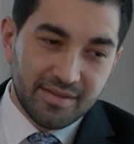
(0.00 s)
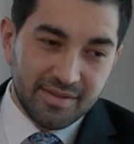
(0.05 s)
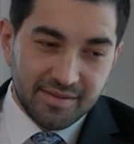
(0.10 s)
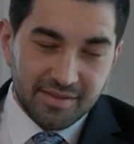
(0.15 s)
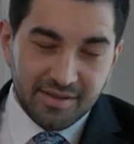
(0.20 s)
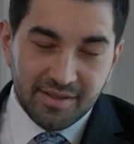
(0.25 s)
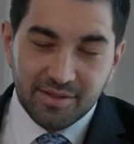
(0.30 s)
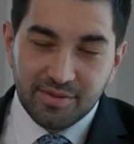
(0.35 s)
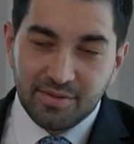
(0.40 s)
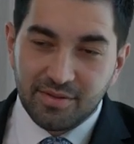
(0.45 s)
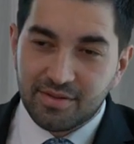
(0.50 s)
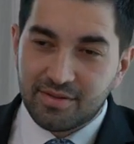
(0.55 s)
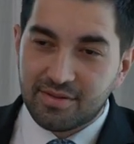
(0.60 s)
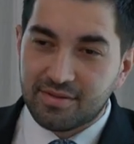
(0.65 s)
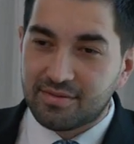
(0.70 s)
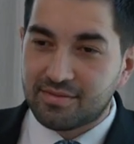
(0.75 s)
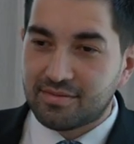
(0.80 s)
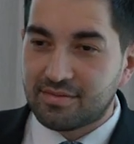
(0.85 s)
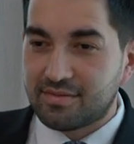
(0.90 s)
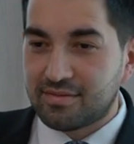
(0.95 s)

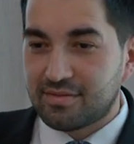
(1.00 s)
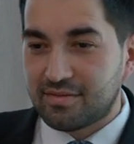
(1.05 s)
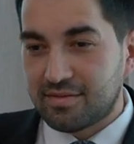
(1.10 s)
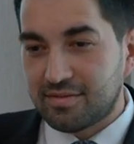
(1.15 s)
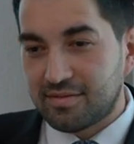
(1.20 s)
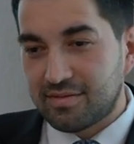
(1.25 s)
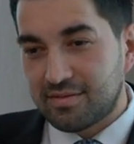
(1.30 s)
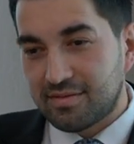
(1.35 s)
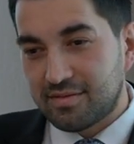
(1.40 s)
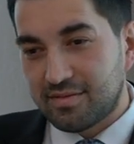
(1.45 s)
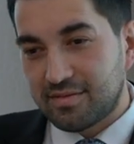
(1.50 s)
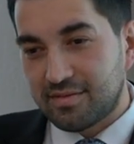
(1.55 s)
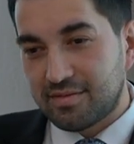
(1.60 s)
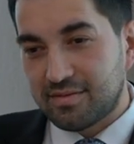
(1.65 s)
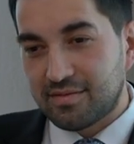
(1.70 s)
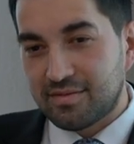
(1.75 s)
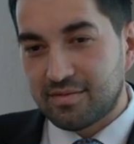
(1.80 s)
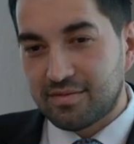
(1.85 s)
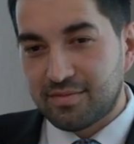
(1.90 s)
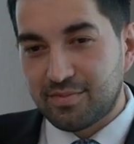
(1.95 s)
Здравствуйте.
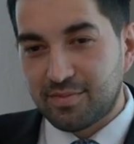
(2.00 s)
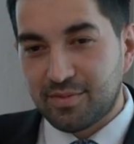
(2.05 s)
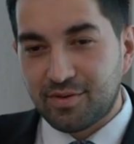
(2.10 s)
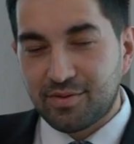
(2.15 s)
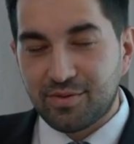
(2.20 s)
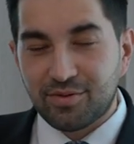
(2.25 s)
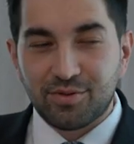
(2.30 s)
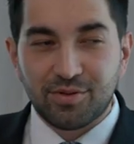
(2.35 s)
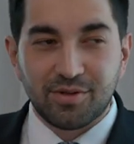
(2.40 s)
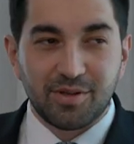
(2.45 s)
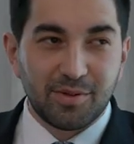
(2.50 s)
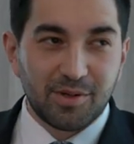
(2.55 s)
В первую очередь,